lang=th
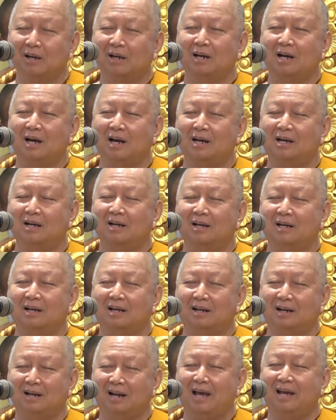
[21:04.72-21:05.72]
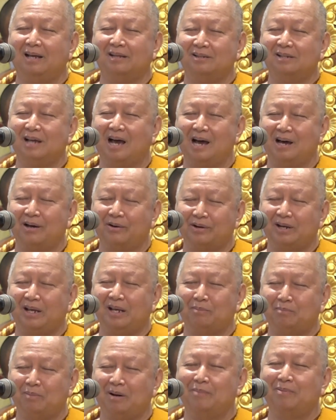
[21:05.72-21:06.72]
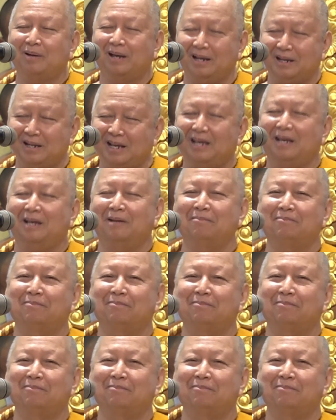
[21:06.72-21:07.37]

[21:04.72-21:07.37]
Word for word: เมืองและจารีตประเพณี